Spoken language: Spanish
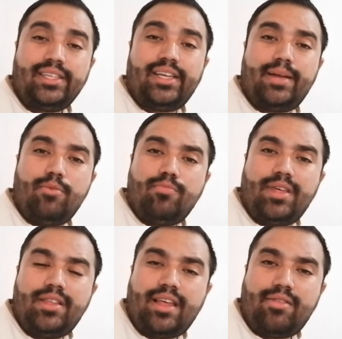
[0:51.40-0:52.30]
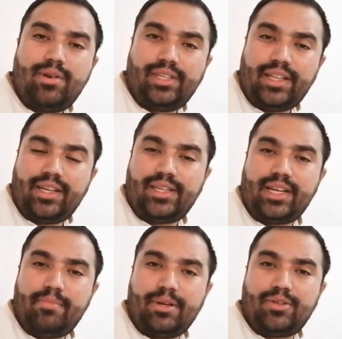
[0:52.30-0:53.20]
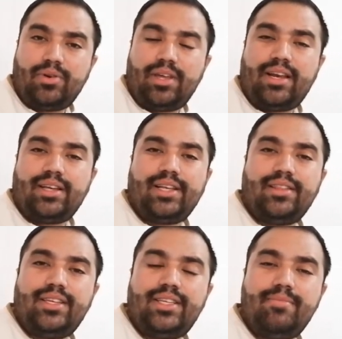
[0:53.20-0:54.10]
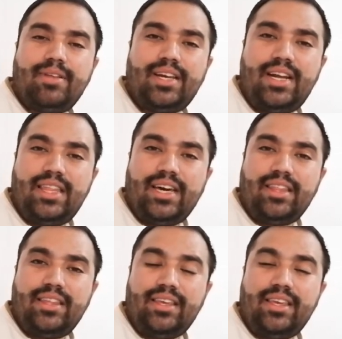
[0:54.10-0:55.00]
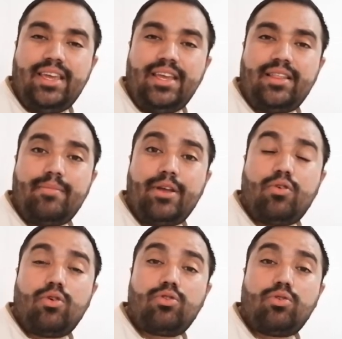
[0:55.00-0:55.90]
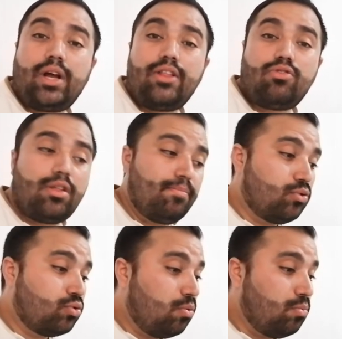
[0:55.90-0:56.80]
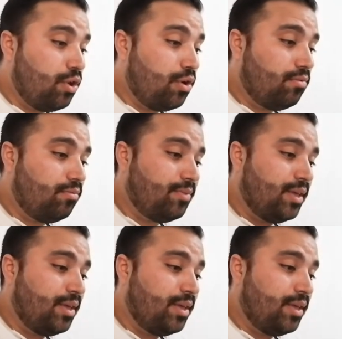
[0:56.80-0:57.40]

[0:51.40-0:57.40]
Seguimos meditando en esta tercera persona de la Santísima Trinidad y también con otro canto de poscomunión